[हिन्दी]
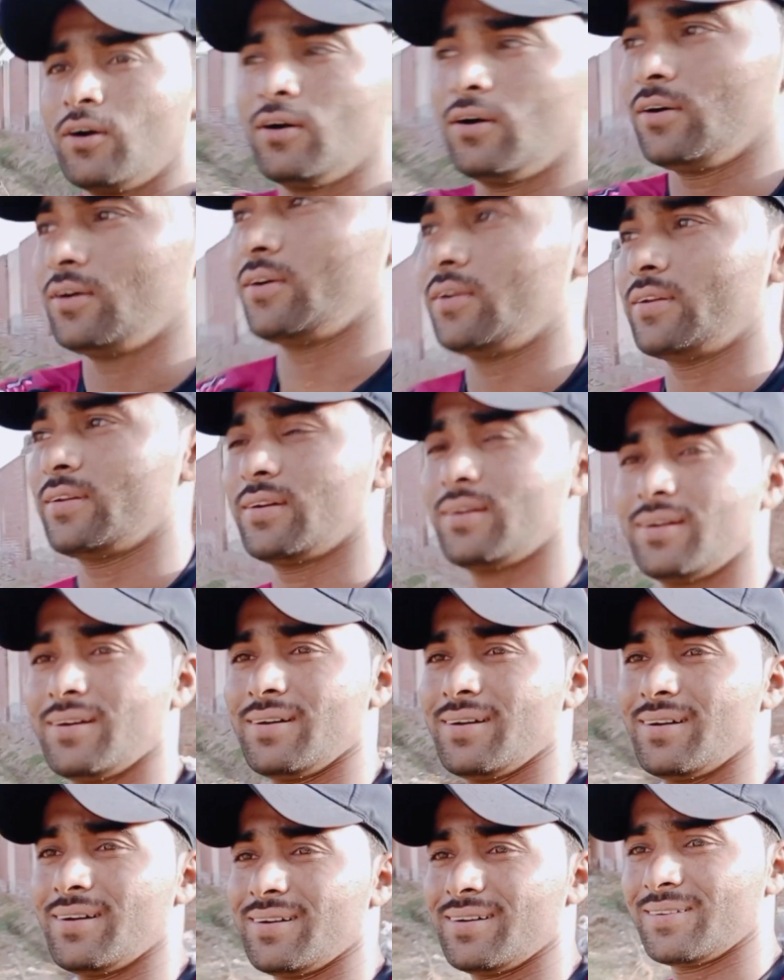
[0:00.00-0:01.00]
और
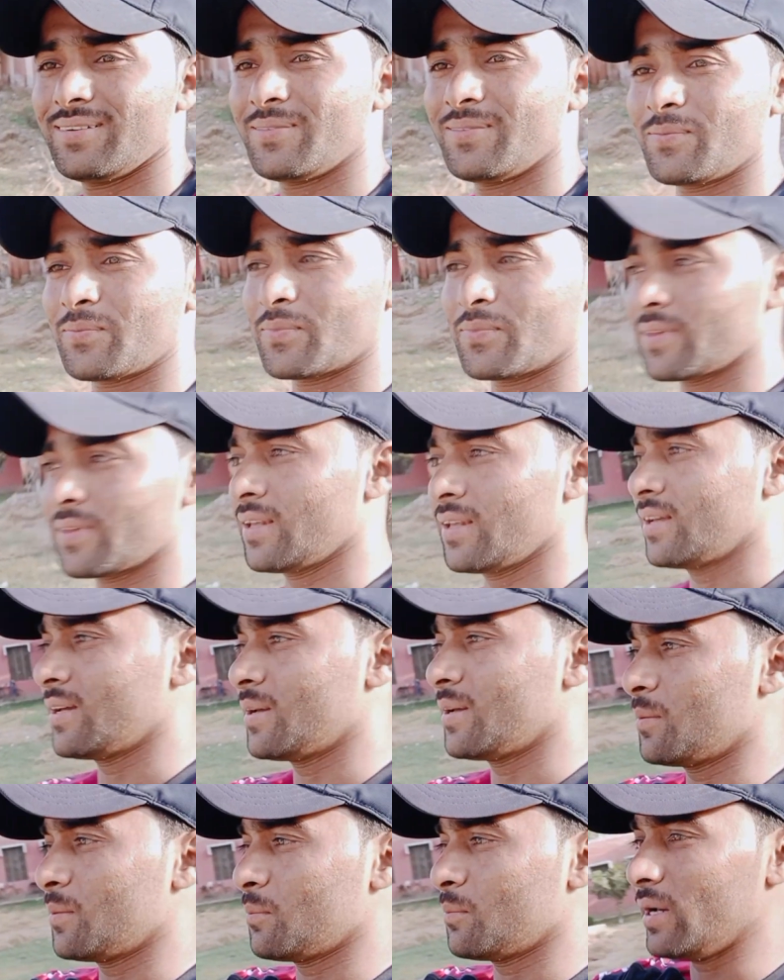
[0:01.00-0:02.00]

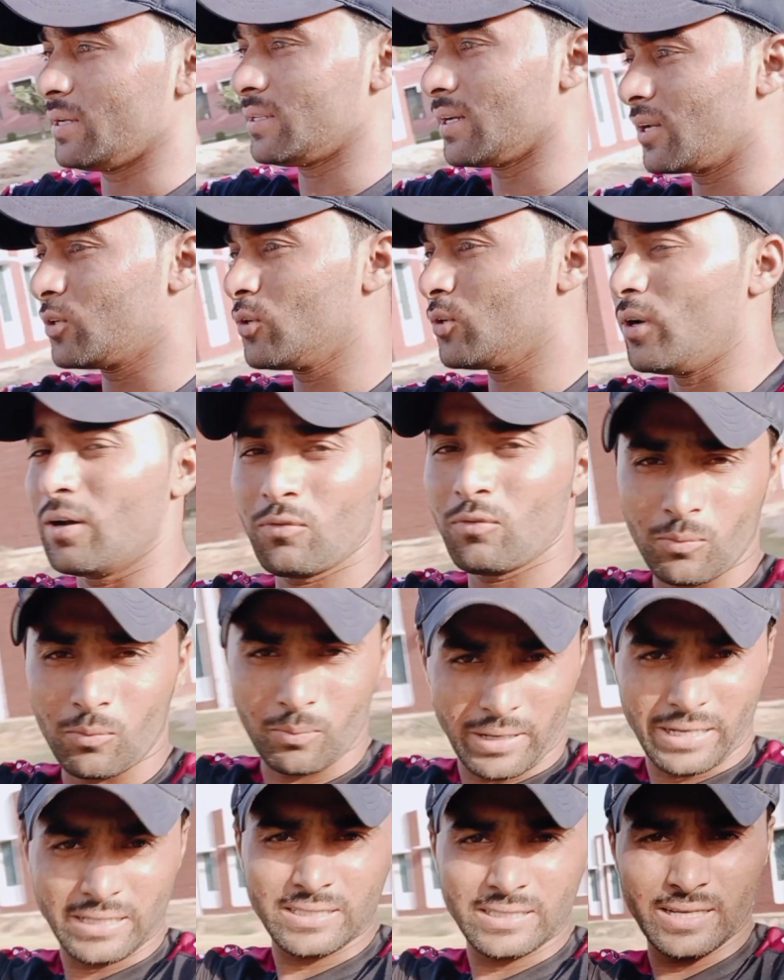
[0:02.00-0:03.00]
भाईजान जो है वो मैच खेल रहे